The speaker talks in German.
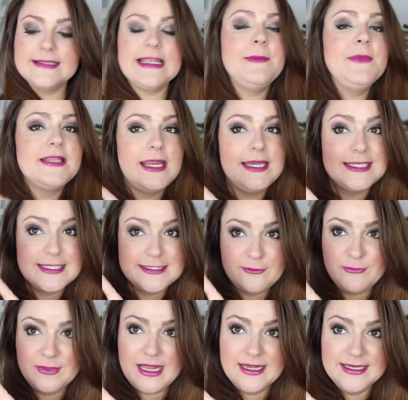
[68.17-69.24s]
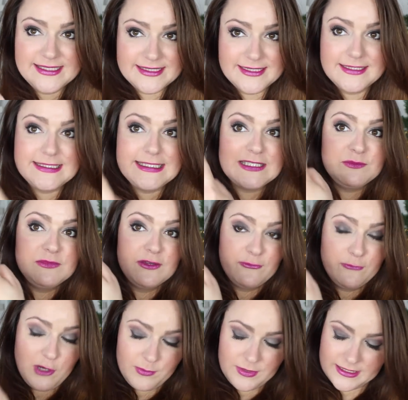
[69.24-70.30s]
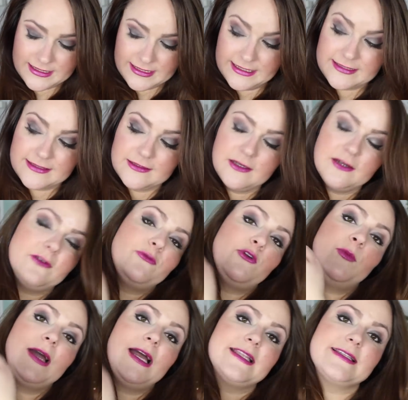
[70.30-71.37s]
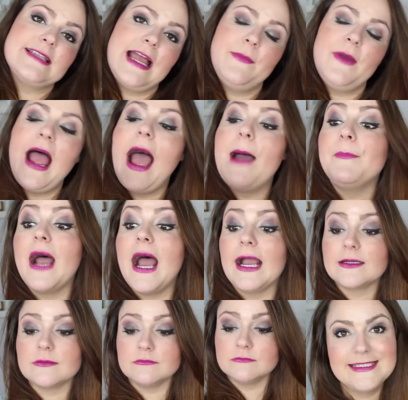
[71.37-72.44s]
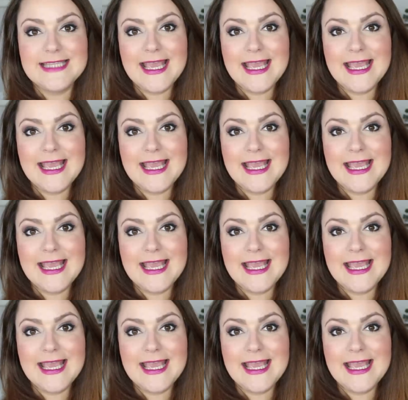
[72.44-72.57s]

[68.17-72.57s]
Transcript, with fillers: Damit kann ich das auf meiner Liste, die ich mir vorbildlich äh, vorbereitet habe, abhaken.